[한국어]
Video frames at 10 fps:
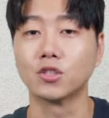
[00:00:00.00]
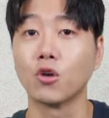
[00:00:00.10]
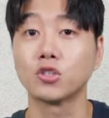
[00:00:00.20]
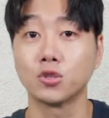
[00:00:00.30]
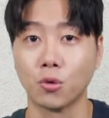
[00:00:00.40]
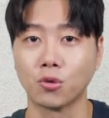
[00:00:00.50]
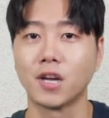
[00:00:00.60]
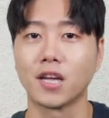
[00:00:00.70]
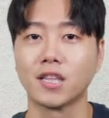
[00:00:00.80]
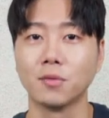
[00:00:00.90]
저 역시도
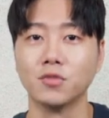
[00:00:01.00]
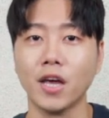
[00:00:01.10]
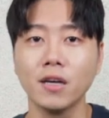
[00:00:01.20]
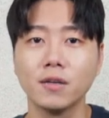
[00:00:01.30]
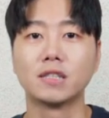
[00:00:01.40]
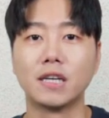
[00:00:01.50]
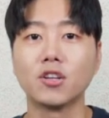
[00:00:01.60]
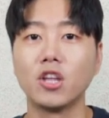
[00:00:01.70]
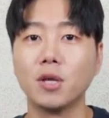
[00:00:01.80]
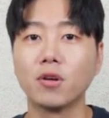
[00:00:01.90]
그랬기 때문에
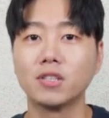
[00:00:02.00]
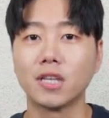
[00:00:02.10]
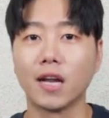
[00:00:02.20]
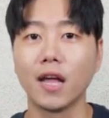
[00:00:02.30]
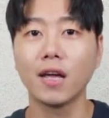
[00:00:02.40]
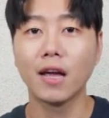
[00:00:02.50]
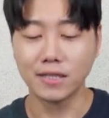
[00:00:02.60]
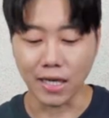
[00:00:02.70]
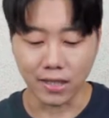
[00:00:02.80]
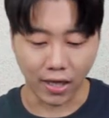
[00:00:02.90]
그래서 이번 시간에
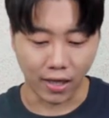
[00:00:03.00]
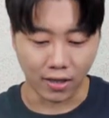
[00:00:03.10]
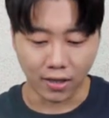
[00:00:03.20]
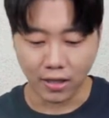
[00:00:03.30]
짧게